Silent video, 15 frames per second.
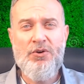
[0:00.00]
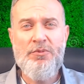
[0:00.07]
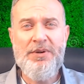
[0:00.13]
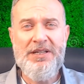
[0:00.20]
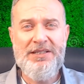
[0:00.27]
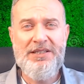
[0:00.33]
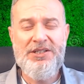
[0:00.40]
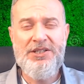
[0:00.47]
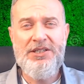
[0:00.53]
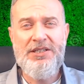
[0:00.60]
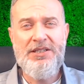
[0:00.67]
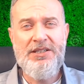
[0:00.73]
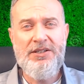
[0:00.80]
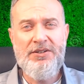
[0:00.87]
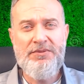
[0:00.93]
cobrança
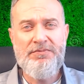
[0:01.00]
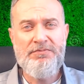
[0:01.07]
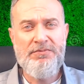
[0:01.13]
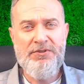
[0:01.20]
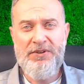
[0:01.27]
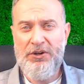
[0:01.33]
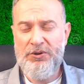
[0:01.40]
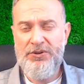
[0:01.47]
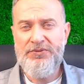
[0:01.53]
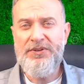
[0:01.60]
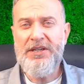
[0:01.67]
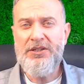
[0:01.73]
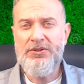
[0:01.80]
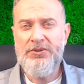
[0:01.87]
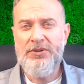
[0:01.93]
de valor
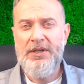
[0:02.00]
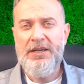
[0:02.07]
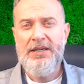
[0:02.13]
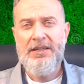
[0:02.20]
fixo